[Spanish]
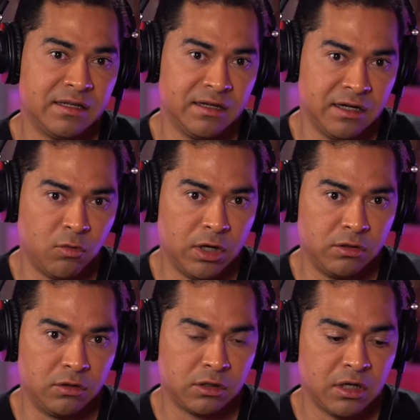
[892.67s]
del
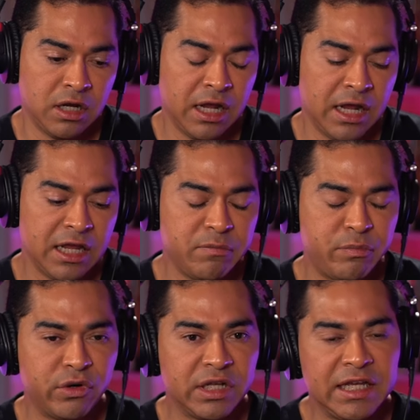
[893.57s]
Ecuador. ¿Y
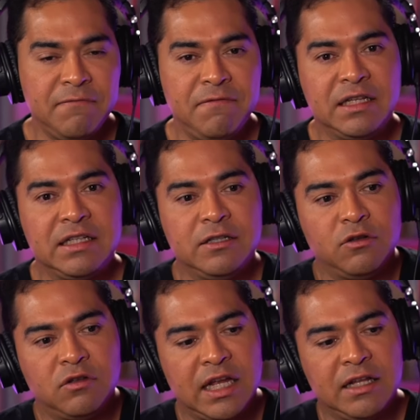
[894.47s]
por qué enfatizo
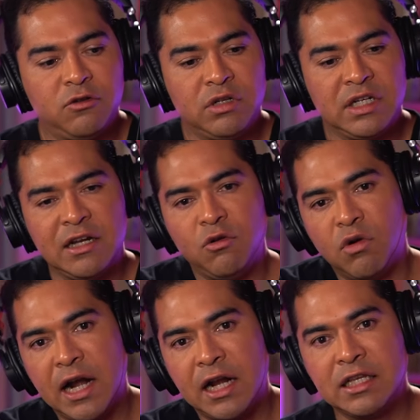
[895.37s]
tanto en el
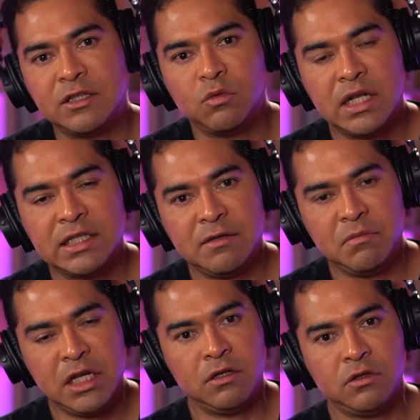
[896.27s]
lugar de su
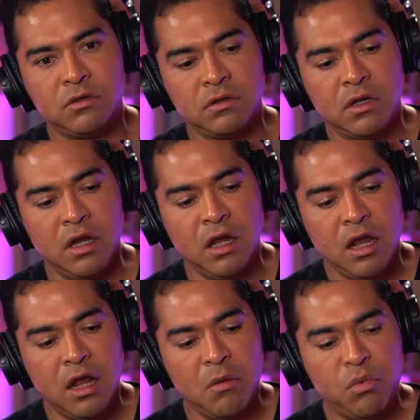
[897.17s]
nacimiento?
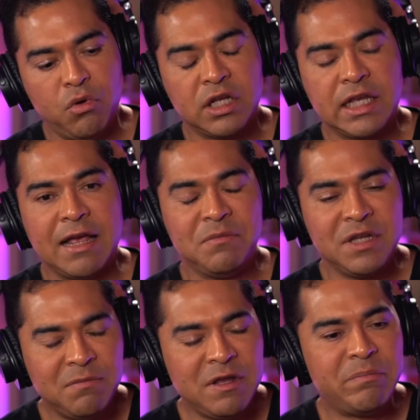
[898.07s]
Porque a
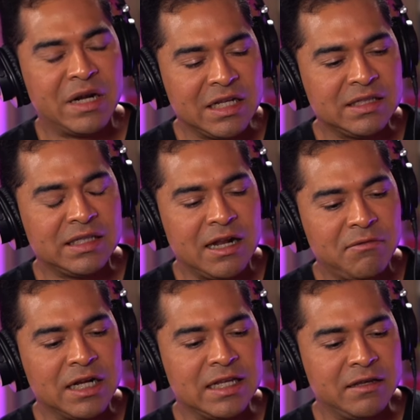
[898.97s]
mí me parece,
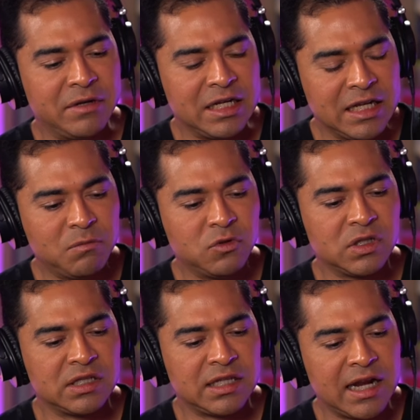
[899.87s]
Alba, que deberíamos
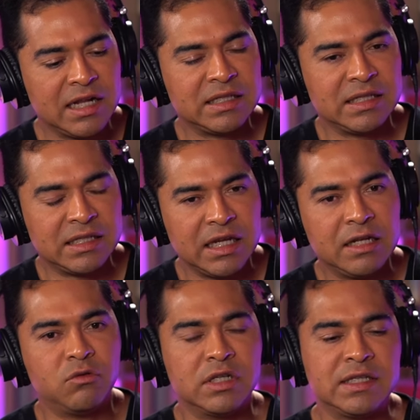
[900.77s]
estar
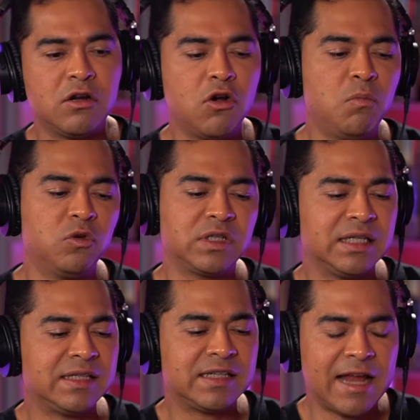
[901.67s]
exigiendo, así como se
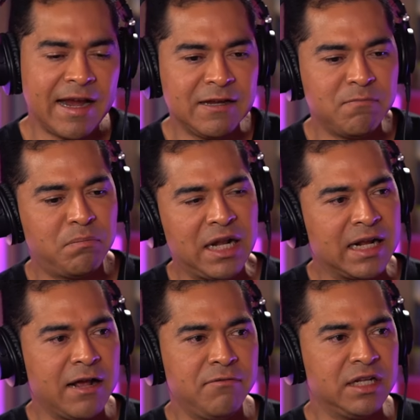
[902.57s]
es tan
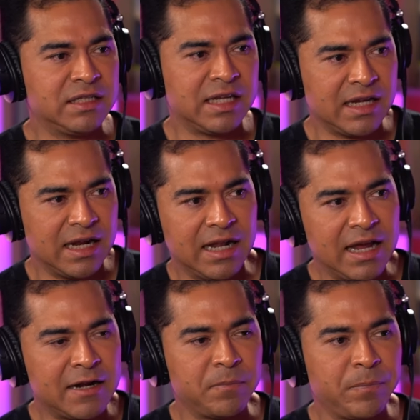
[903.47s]
implacable en
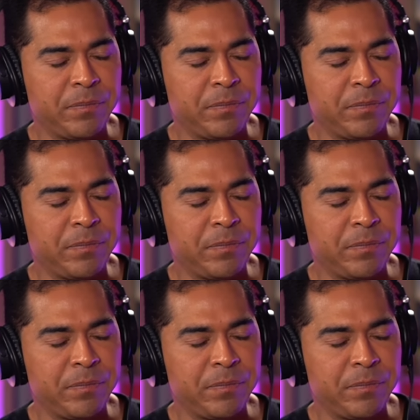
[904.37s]
señalar